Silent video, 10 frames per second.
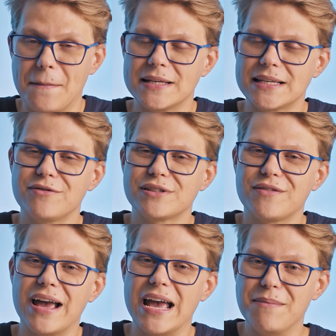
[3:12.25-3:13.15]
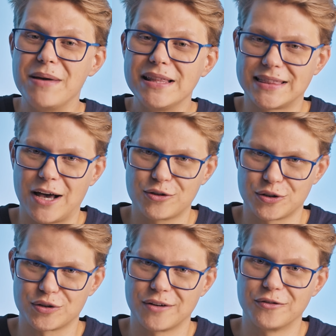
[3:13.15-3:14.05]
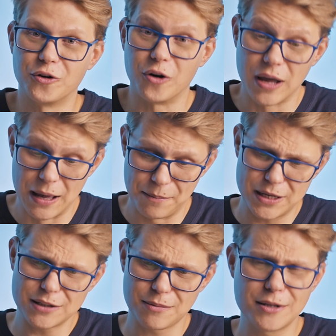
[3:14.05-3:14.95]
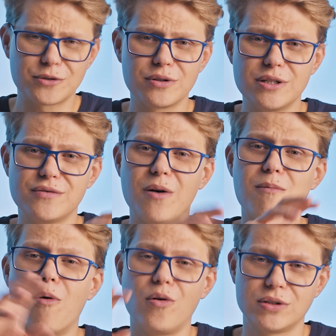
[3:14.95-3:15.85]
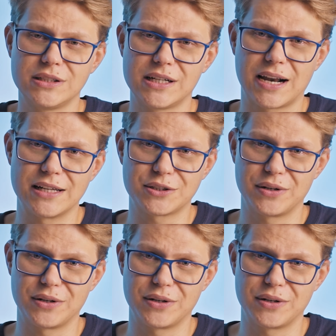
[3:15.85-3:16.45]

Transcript: Mas aí você vai arrebentar o seu servidor, principalmente quando tiver um monte de cliente